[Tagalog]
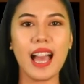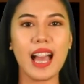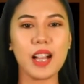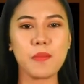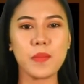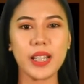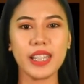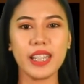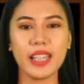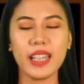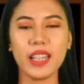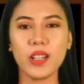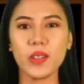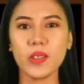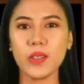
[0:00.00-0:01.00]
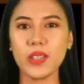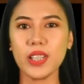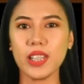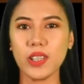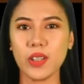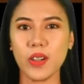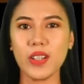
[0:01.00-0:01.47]
ang magiging guro
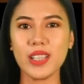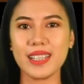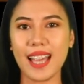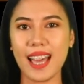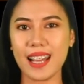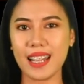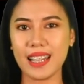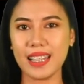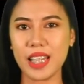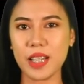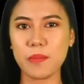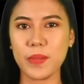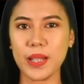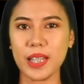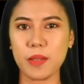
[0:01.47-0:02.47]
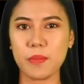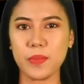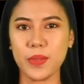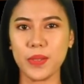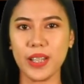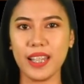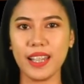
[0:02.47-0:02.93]
ninyo sa Araling
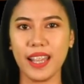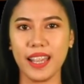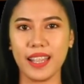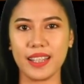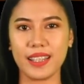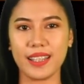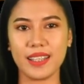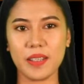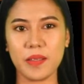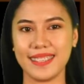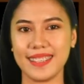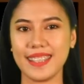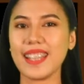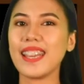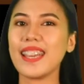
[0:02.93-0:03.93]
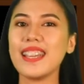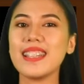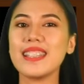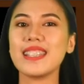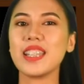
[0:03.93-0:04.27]
Panlipunan 8.